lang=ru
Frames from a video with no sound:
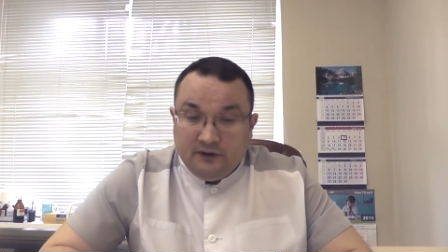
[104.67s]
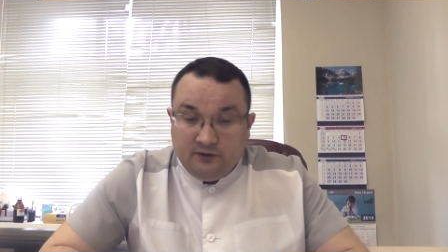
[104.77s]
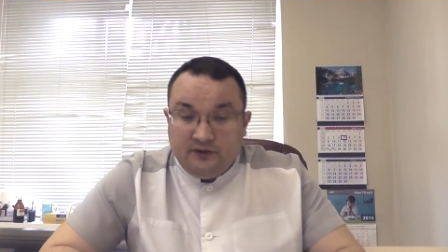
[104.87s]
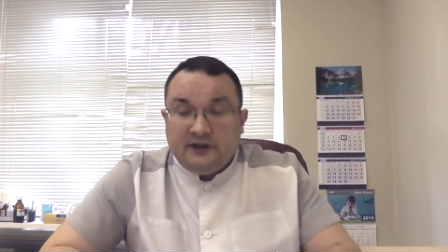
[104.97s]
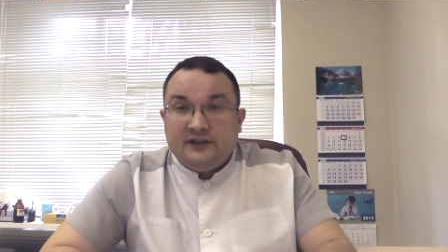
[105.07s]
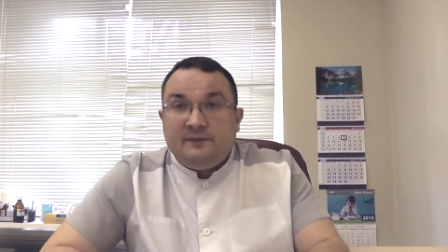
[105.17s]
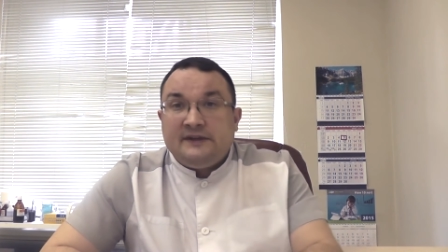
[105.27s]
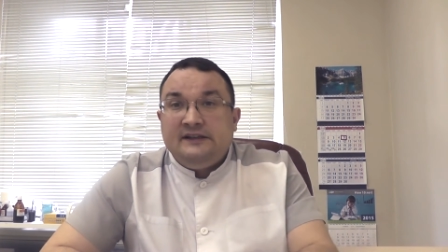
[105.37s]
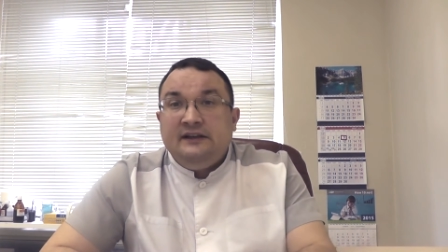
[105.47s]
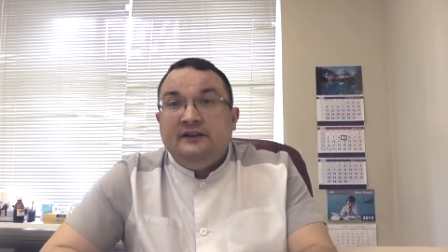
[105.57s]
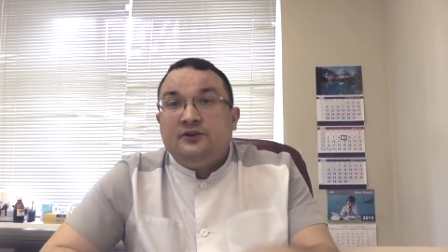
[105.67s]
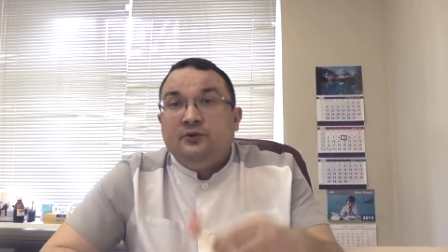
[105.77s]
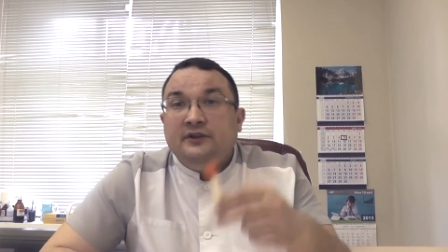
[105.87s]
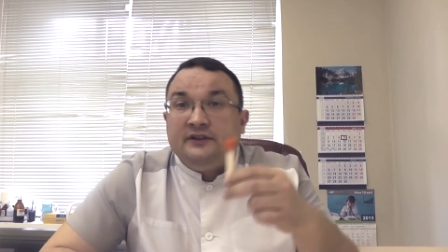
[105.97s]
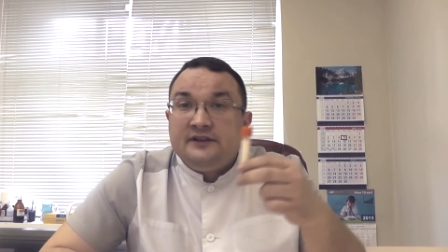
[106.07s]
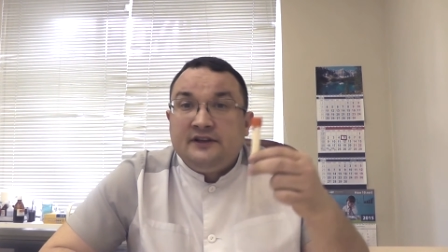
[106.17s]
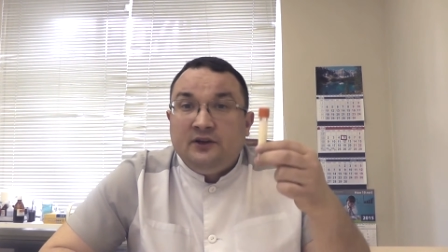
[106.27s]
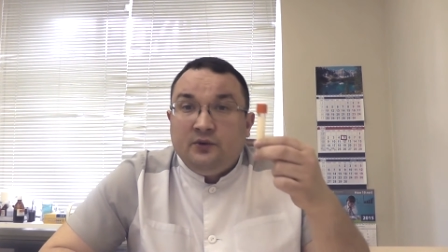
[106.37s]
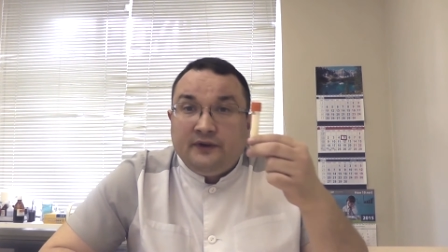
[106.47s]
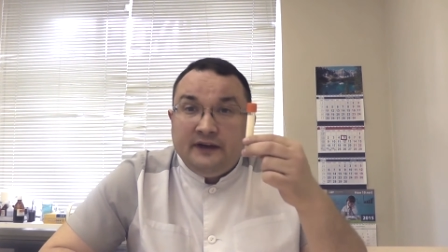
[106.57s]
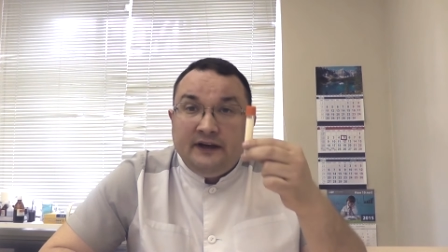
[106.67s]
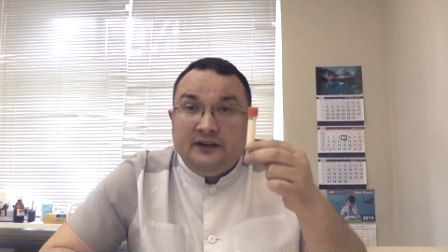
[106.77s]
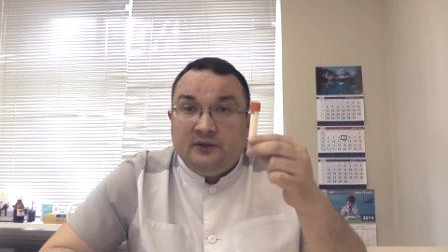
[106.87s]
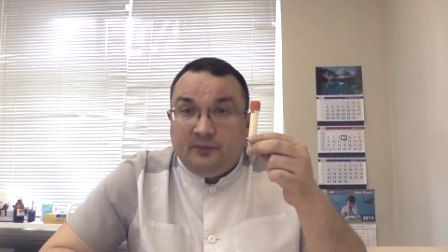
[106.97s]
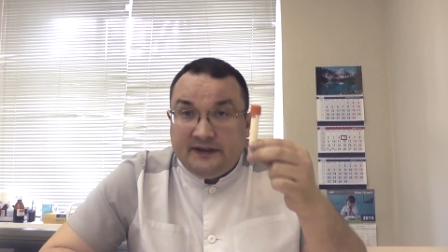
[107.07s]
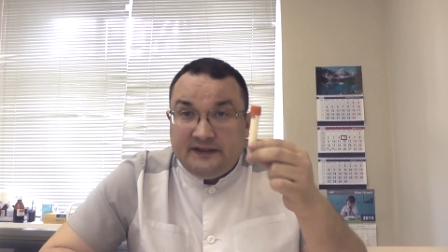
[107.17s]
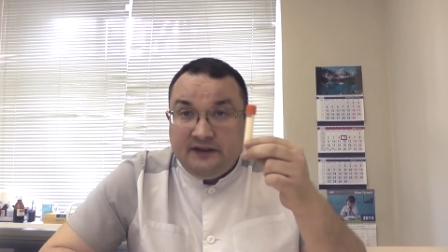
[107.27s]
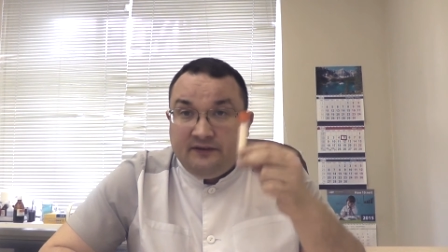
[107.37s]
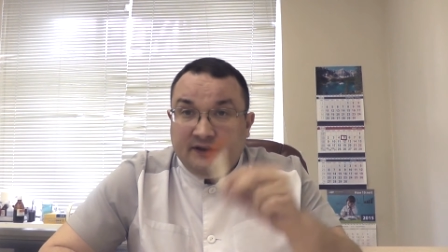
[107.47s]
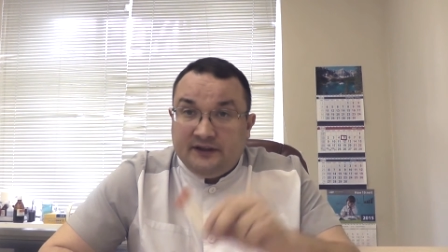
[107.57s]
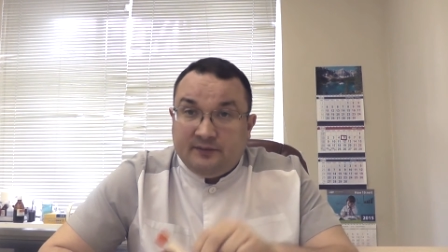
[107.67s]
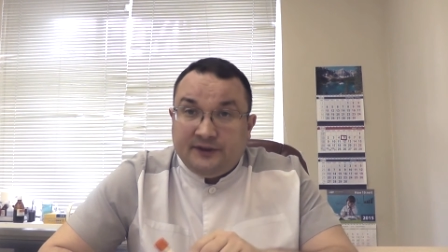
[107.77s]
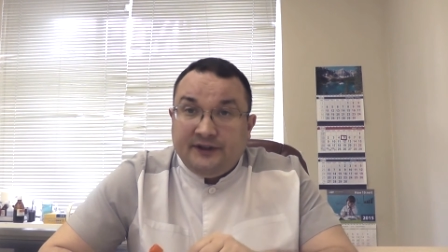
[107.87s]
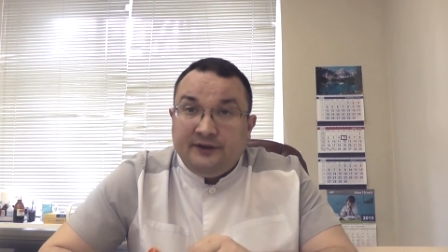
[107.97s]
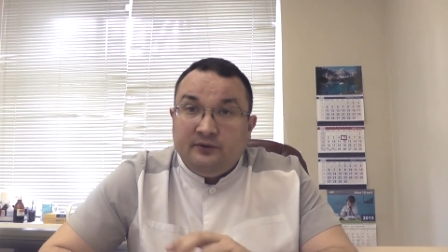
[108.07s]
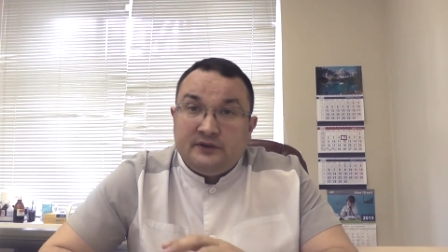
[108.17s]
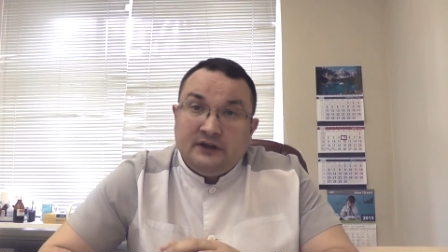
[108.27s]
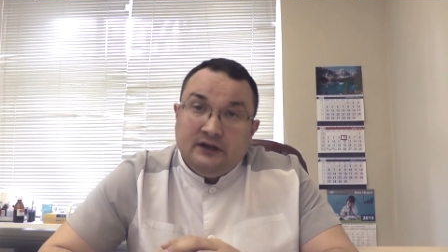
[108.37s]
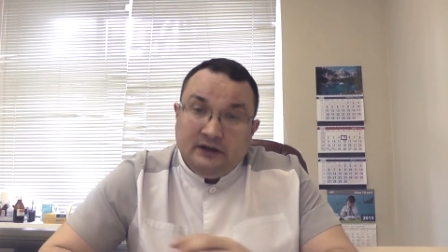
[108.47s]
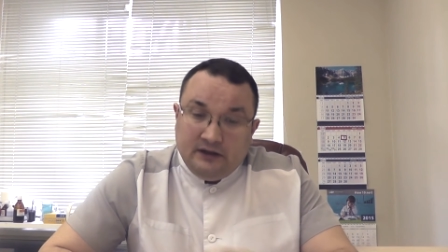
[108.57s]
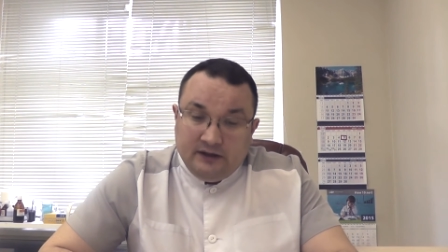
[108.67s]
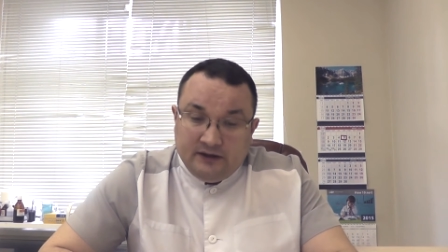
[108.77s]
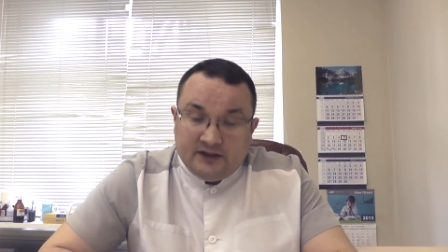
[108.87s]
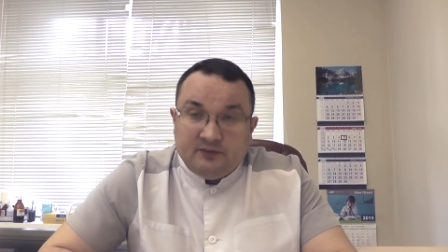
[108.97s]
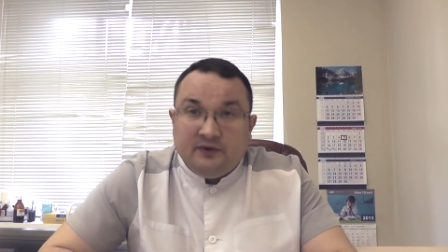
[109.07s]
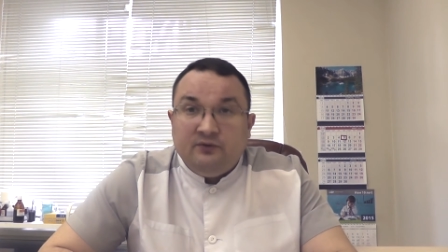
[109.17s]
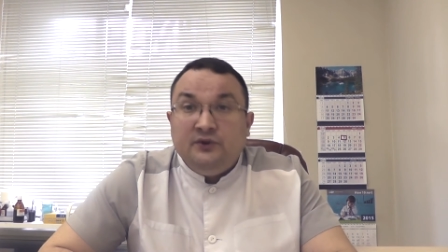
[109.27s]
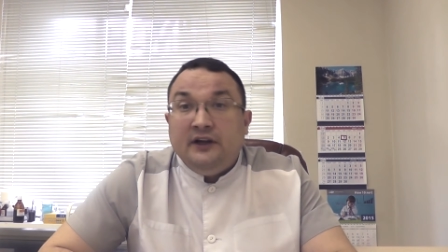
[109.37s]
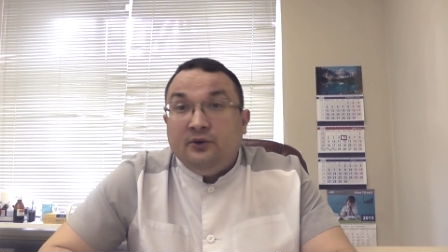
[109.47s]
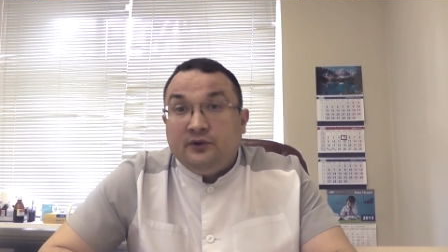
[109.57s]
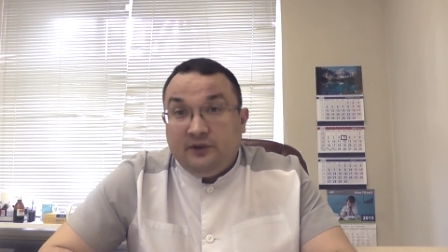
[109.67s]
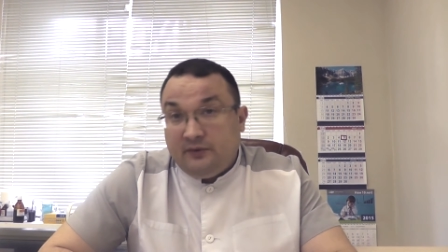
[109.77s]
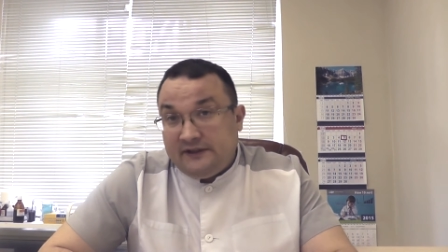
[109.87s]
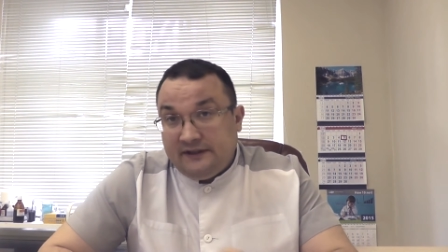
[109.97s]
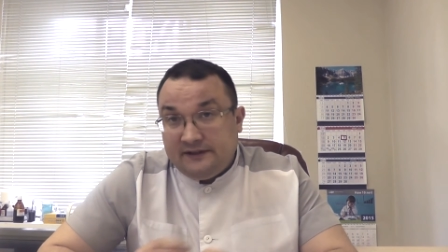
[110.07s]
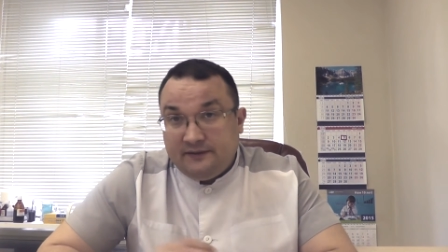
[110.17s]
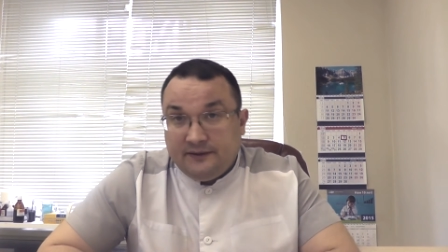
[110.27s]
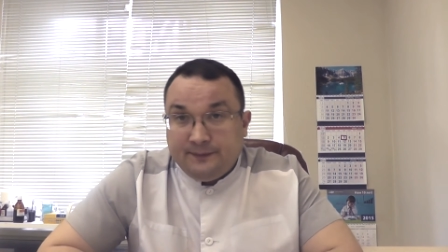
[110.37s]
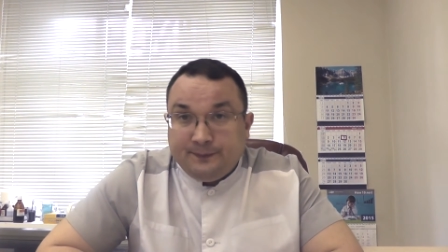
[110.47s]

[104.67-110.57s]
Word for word: Ну и, наконец, последнее, что делается с головки, это посев на дисбактериоз э, самого налета непосредственно.